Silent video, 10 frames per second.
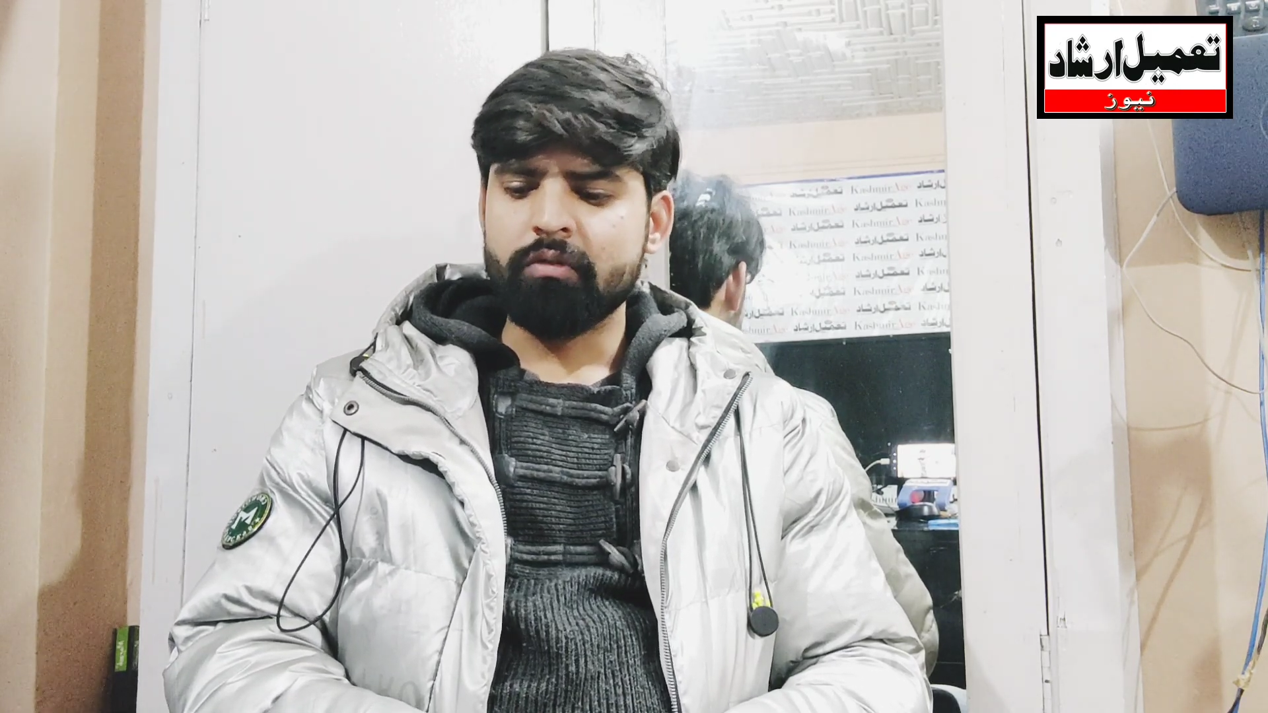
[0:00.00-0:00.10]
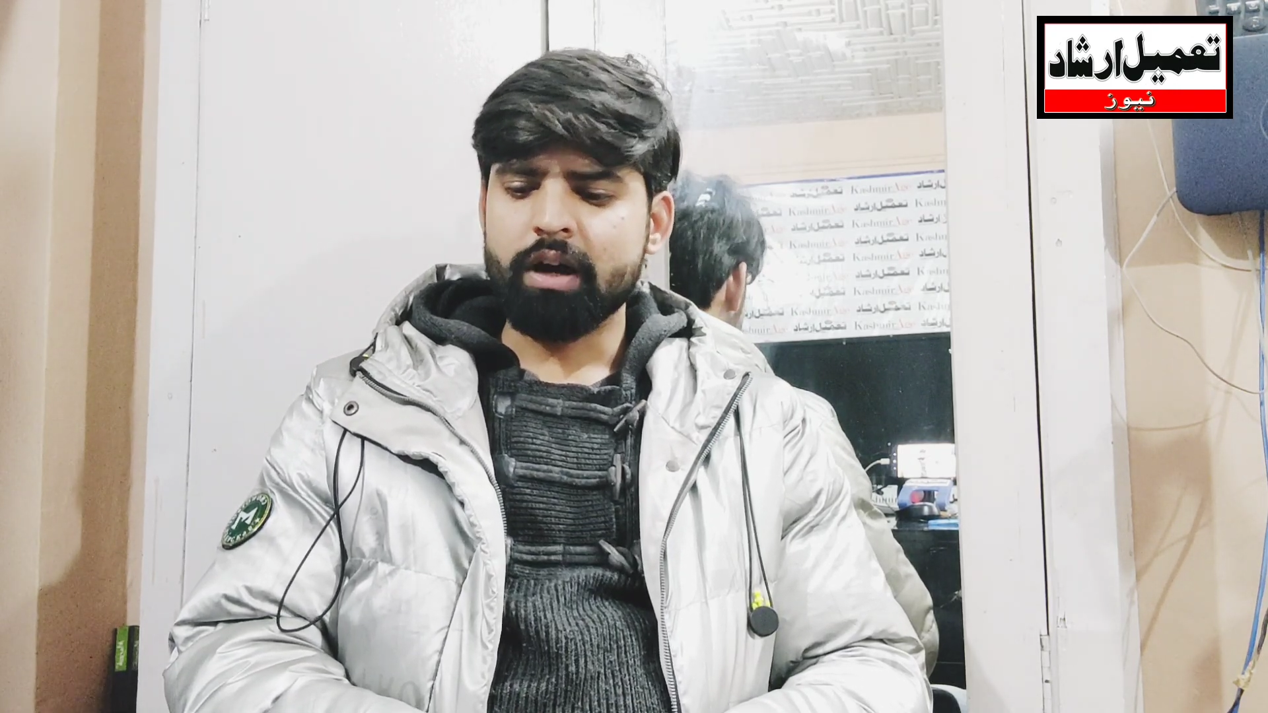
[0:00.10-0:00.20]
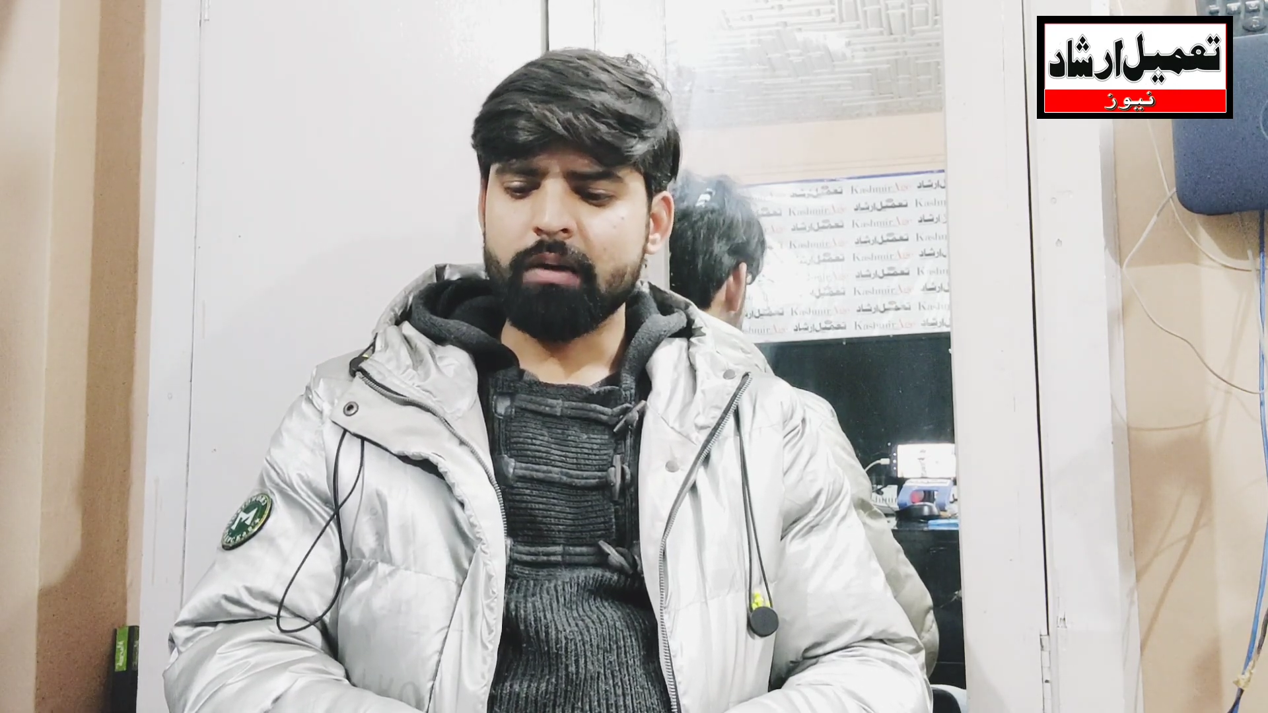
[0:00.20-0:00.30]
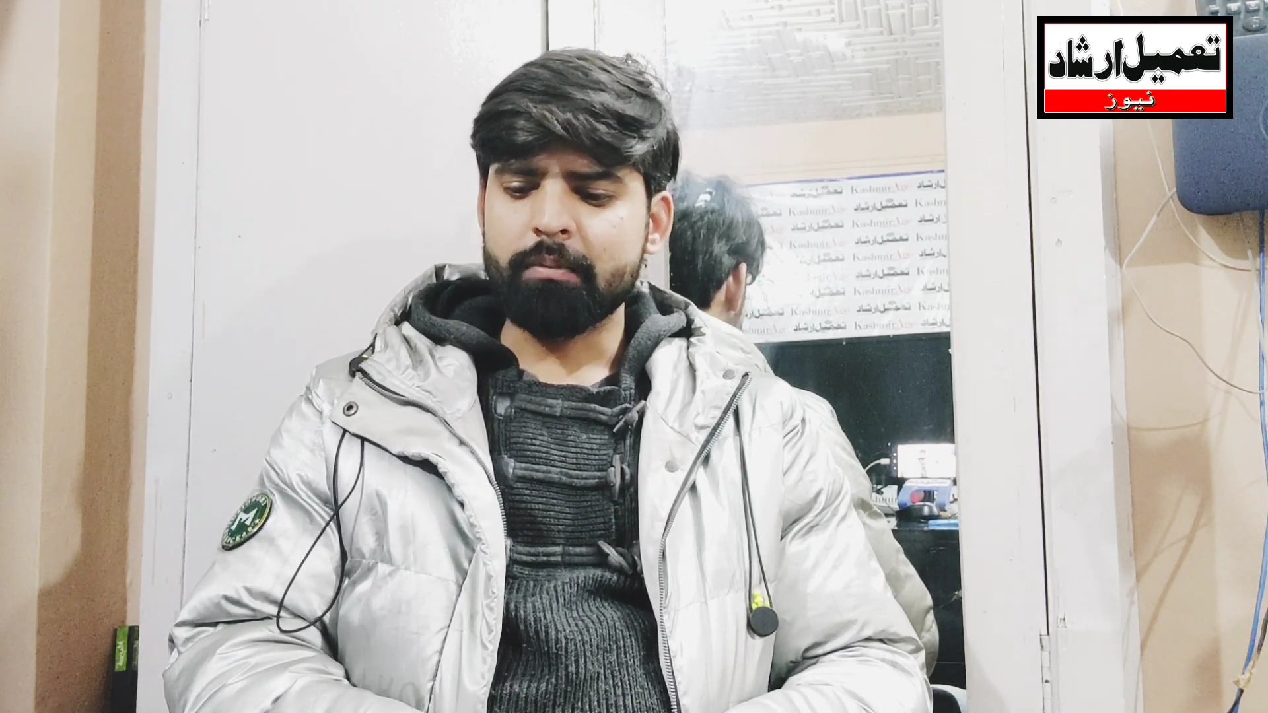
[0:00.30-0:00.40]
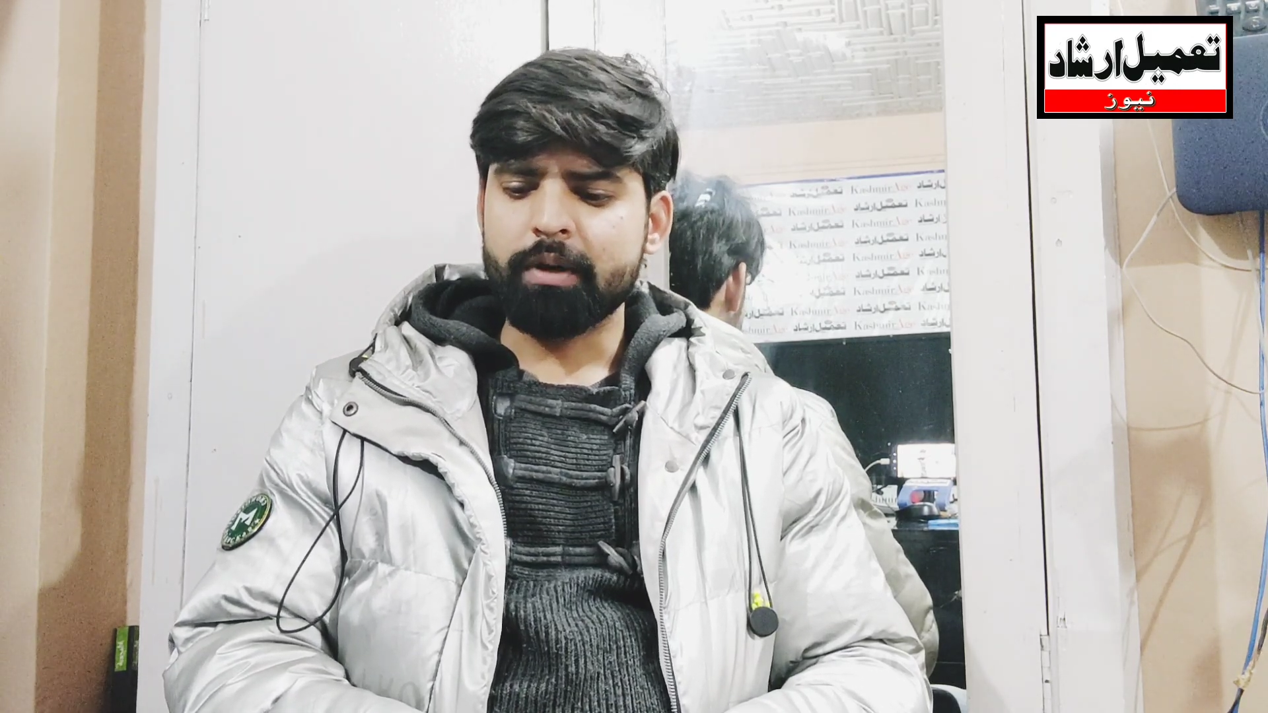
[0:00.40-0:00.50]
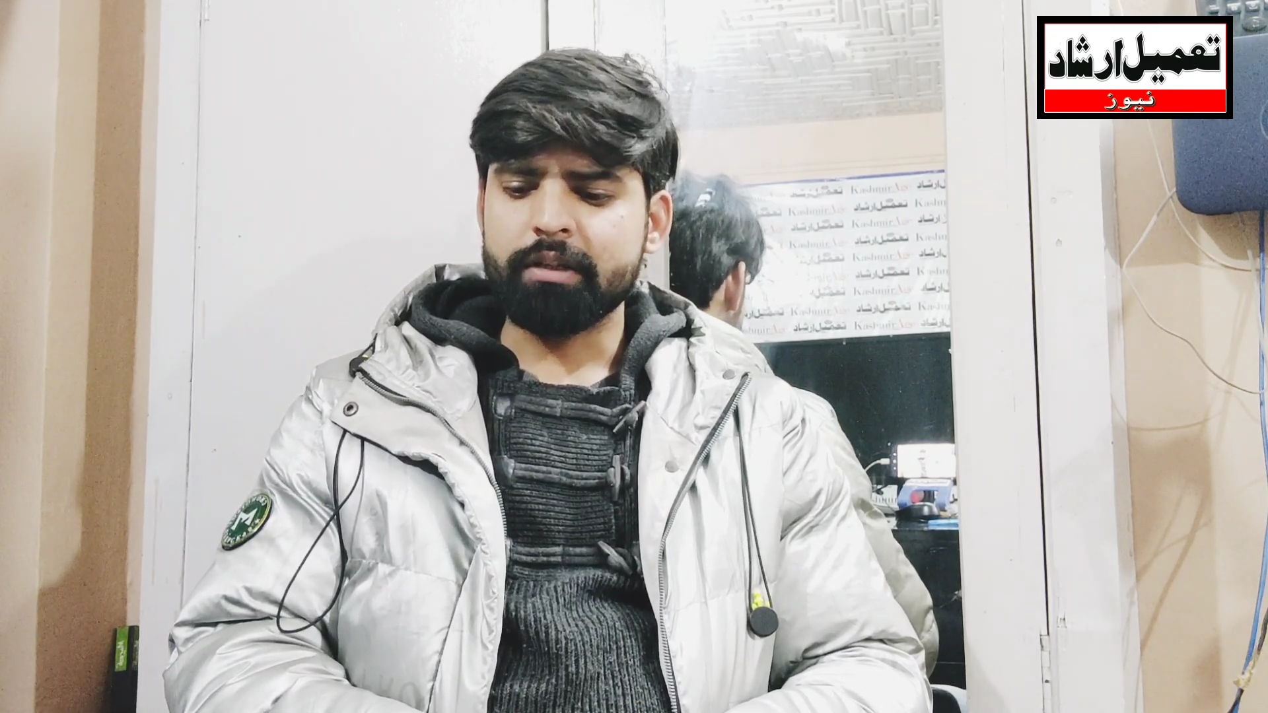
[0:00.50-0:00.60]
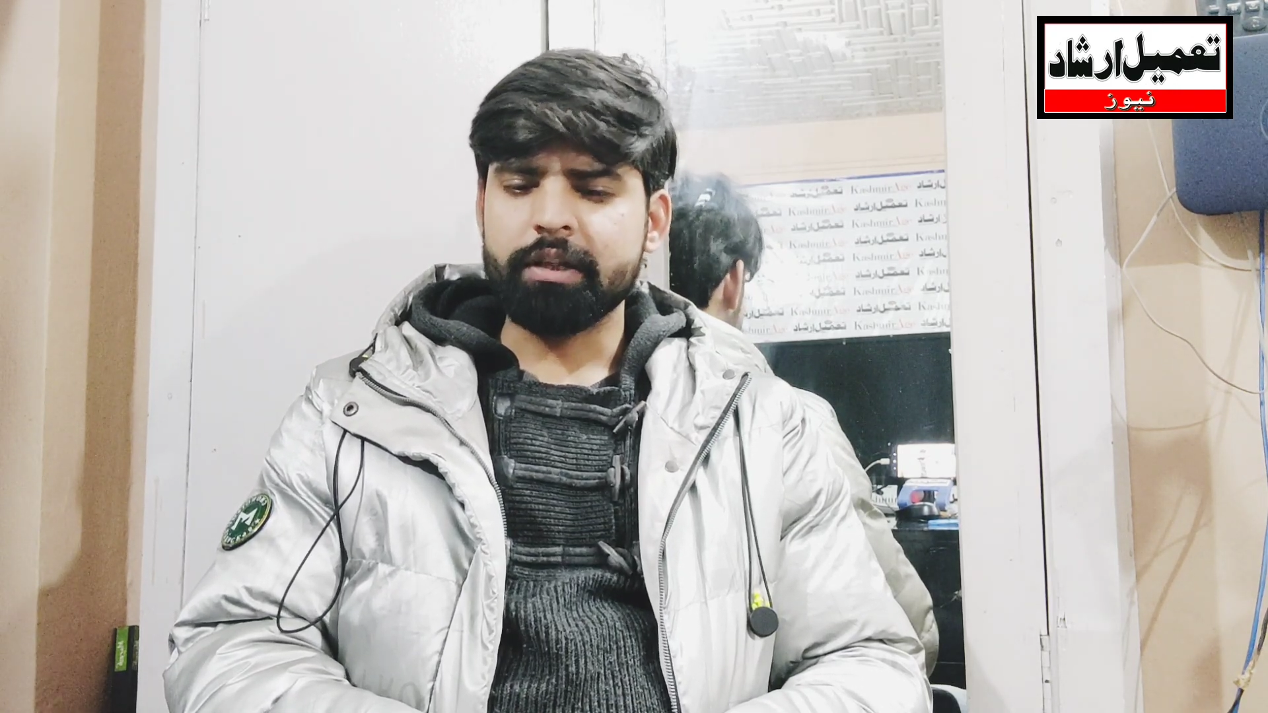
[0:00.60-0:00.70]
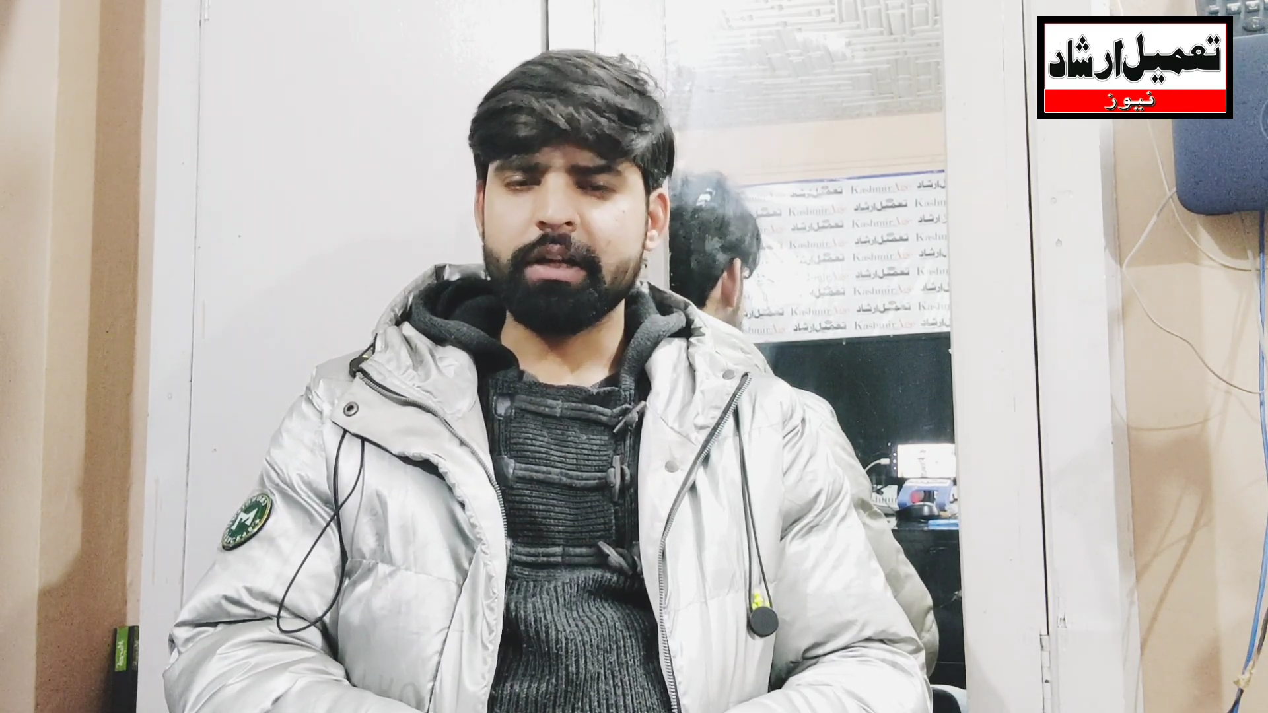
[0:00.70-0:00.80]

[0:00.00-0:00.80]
वहाँ पर